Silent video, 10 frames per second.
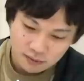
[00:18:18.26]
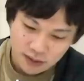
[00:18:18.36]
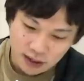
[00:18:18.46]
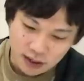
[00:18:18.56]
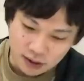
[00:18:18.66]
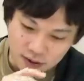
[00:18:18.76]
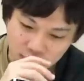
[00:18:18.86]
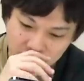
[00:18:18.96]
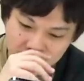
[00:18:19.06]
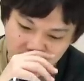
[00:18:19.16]
なんで友
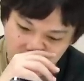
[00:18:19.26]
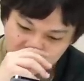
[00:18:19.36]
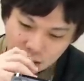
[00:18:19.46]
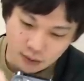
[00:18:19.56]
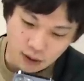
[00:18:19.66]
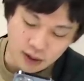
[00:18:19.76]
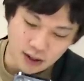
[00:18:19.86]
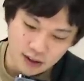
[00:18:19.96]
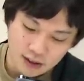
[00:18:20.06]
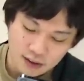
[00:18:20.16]
情ブーストつけたのこれに。
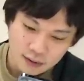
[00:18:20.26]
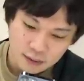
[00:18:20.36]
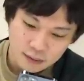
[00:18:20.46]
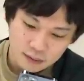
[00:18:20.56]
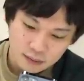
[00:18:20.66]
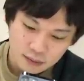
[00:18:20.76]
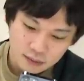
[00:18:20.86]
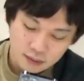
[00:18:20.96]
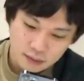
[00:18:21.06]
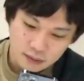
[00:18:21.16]

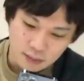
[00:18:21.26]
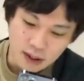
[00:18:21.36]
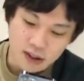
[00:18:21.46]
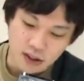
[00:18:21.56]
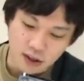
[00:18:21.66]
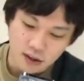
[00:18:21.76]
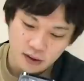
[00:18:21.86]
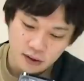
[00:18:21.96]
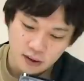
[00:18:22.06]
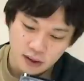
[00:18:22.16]
マジで。
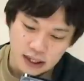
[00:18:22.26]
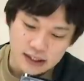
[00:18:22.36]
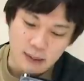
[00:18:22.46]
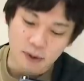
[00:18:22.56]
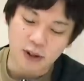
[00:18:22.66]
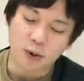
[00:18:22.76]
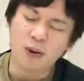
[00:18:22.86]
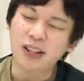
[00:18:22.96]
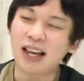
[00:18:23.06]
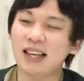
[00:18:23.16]
え、しかもこれ状
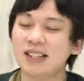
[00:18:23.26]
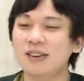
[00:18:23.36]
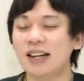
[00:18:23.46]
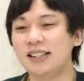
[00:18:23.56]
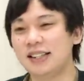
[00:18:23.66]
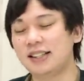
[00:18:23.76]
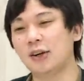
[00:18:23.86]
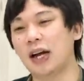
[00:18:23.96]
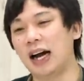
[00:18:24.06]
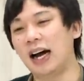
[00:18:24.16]
態異常レシス
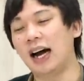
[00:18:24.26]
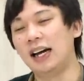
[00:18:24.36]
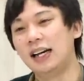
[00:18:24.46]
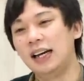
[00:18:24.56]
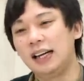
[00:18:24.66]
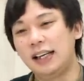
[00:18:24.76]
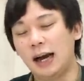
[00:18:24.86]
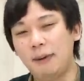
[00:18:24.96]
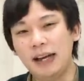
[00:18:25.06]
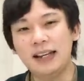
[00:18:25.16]
とか。
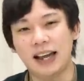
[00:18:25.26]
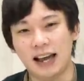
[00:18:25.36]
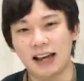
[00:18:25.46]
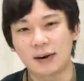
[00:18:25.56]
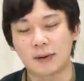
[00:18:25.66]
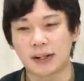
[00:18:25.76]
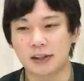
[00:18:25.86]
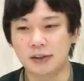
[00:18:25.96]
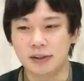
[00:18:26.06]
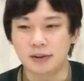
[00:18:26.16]
やばいね。これだって
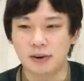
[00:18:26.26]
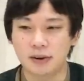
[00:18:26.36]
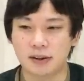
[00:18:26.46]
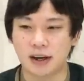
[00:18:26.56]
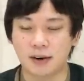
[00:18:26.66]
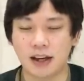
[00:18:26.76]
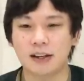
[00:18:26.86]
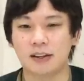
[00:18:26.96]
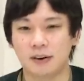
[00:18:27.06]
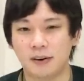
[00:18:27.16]
友情ロック食らわな
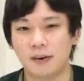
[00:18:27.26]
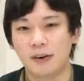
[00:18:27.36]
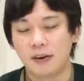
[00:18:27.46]
いんよ。